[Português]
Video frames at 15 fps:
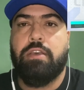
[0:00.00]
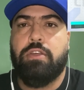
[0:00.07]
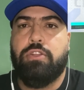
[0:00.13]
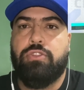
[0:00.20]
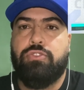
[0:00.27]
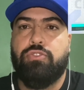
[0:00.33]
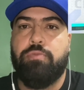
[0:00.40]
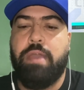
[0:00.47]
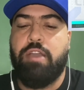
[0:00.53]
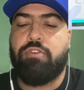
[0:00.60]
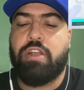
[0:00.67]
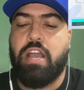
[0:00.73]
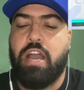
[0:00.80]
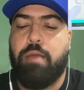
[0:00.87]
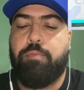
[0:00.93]
No
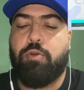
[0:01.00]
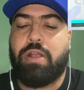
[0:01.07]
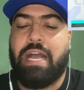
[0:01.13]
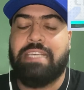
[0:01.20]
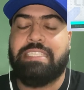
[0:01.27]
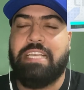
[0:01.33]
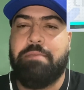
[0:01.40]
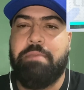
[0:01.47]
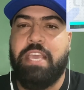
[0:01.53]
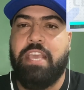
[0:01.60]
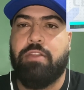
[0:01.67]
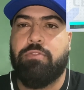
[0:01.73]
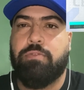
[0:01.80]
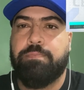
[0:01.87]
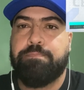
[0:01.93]
meio-campo,
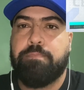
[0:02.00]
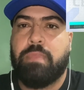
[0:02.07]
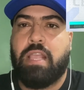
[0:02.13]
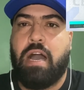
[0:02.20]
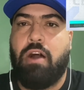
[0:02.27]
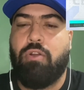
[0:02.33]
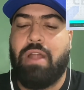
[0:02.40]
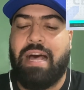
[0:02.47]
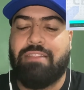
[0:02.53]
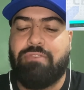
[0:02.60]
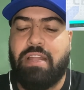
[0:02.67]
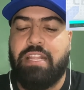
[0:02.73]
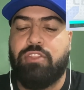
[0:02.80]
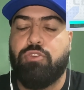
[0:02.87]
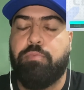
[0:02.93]
Casemiro, ao lado
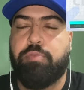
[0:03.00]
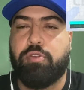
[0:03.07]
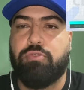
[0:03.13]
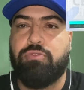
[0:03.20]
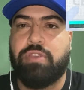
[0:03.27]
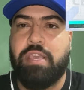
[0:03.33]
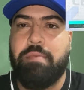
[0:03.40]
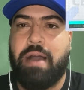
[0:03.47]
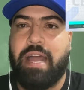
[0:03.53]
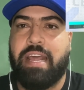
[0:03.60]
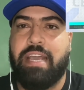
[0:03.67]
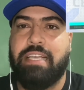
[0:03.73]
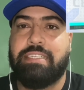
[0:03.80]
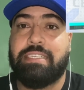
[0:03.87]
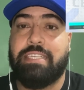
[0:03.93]
ali do Bruno
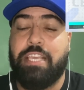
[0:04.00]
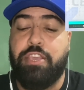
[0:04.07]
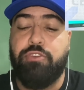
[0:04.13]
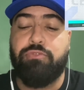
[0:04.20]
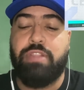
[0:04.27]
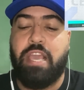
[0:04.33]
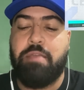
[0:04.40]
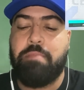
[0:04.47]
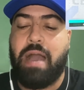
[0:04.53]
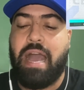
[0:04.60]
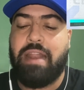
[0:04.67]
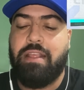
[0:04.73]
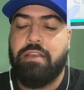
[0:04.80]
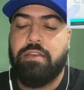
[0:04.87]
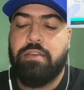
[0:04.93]
Guimarães e o
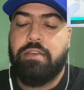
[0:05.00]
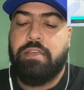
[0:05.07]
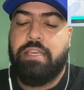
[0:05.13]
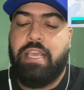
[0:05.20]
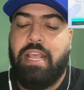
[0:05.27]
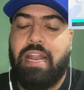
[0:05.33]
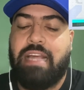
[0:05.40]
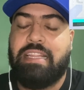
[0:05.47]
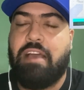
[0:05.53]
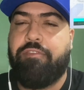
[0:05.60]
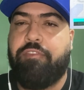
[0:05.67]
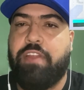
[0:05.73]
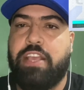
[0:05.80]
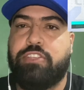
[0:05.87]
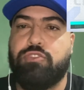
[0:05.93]
Neymar, e lá na
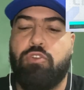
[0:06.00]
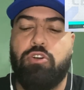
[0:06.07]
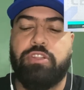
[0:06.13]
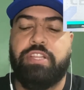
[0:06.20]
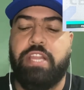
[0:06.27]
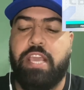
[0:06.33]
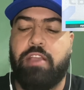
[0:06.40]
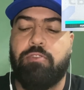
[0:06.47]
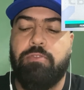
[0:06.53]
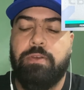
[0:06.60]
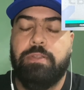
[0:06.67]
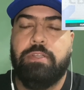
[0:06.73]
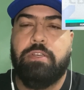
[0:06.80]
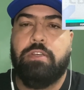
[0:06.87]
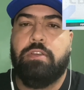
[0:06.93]
frente o Rodrigo,
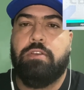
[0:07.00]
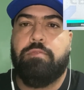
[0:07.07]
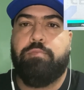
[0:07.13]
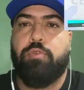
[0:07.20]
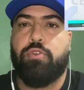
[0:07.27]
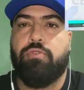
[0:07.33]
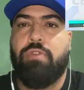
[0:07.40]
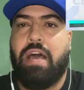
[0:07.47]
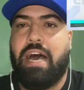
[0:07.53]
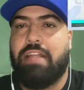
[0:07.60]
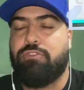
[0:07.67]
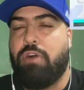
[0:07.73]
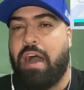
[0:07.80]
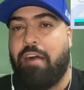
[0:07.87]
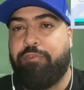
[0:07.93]
por um
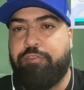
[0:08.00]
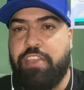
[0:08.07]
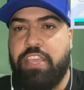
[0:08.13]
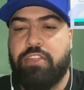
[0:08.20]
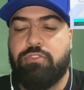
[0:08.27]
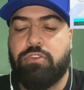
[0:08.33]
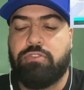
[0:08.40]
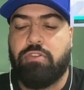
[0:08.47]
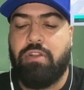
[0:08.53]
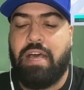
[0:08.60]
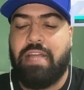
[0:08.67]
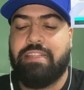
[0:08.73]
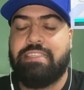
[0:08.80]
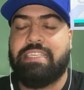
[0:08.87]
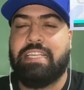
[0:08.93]
lado, Rafinha do outro
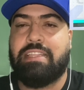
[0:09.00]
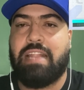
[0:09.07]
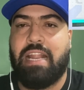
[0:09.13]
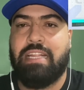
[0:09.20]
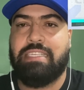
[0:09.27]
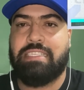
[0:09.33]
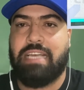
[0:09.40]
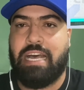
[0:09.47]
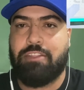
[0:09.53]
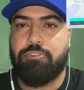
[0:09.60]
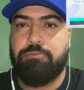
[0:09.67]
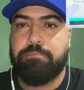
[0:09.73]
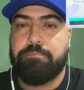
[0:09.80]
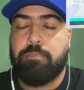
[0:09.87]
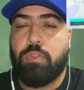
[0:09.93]
lado e centralizado
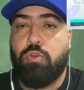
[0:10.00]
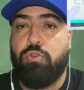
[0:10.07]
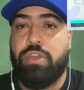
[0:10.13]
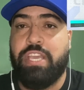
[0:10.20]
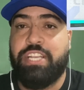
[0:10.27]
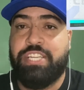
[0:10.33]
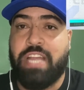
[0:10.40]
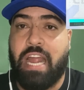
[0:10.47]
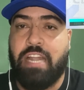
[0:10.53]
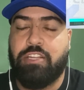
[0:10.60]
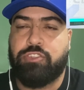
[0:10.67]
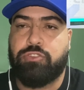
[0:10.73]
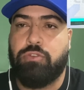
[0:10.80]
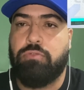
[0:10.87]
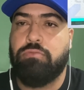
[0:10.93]
o
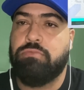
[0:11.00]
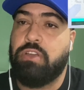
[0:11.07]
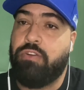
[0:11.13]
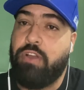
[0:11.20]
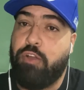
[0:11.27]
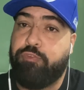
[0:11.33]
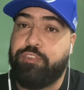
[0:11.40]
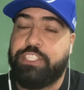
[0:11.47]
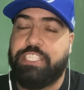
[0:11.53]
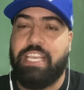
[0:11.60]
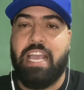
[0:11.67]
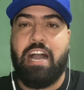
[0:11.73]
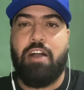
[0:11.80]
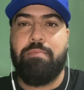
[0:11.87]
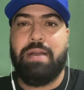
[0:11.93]
Richarlison. Não é
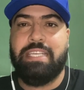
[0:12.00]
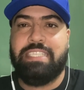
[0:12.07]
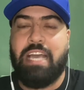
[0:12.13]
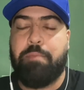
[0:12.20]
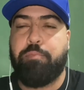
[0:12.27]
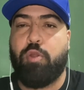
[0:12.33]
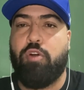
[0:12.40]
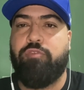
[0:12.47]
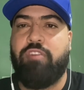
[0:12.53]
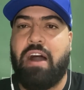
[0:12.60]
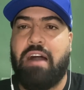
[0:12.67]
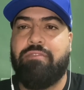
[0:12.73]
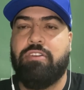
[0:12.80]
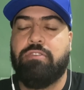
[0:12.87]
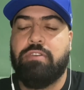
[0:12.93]
oficial, mas é a
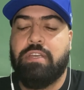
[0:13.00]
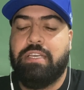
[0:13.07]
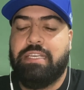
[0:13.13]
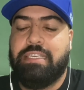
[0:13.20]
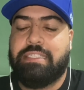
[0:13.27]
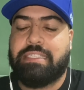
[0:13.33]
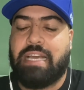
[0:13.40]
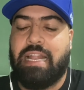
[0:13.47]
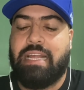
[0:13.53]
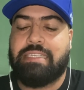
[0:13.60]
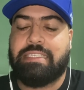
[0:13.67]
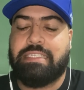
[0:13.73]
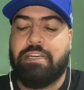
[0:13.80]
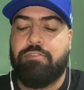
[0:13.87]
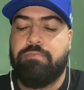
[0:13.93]
provável
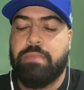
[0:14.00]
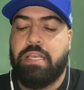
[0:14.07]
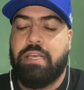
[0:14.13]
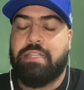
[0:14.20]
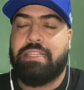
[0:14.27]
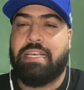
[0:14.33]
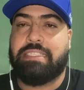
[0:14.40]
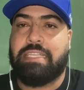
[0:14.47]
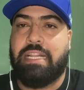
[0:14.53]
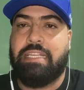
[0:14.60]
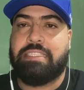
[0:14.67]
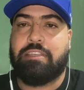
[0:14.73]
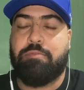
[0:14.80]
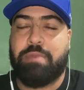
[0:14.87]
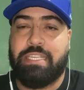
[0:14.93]
escalação da
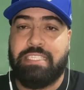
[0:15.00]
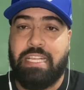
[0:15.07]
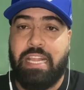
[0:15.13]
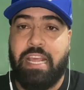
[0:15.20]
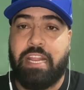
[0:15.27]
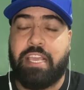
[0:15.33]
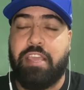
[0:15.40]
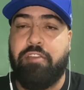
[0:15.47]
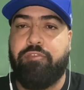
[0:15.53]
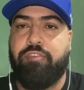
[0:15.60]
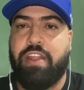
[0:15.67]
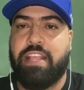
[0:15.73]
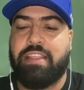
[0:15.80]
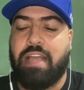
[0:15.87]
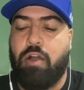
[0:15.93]
seleção brasileira que
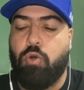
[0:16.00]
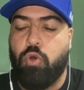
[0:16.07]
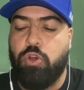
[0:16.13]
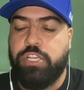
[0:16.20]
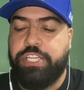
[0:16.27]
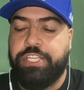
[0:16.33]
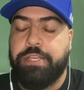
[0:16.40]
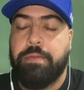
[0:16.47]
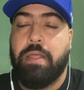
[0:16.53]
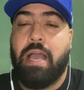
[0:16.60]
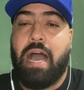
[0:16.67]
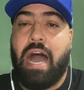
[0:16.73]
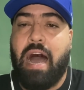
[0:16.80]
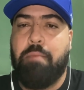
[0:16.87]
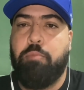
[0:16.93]
enfrenta hoje
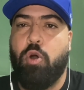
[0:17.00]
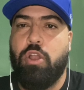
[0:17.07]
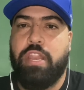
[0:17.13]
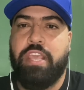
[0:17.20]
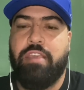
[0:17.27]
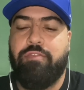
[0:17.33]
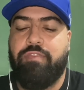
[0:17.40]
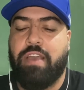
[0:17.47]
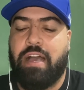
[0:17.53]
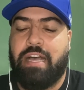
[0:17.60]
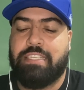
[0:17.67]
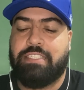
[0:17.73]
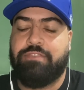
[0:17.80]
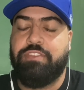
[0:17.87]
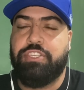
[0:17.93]
a Bolívia
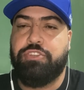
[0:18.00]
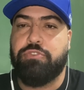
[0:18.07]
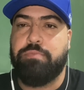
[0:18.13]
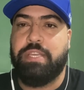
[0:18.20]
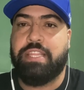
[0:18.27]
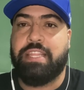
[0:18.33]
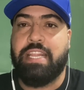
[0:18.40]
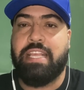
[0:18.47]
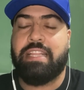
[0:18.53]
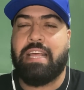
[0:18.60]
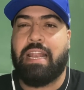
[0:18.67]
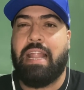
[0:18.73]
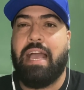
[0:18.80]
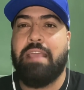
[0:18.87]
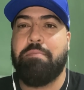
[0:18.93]
às 21h30
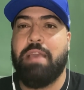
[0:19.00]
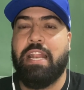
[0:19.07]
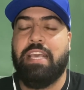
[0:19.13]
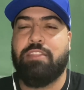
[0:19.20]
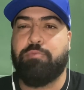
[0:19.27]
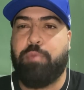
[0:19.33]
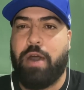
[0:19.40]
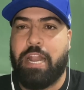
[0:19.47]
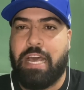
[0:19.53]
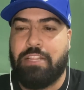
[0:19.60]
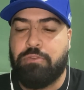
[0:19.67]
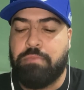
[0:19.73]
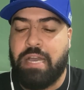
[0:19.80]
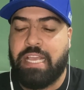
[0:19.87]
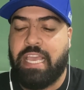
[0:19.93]
lá em Belém do Pará,
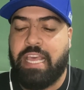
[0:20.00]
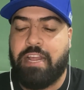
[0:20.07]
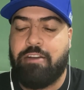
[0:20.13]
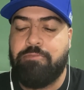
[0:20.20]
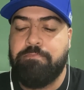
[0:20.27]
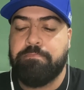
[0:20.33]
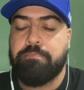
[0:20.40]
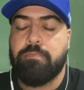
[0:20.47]
no Mangueirão.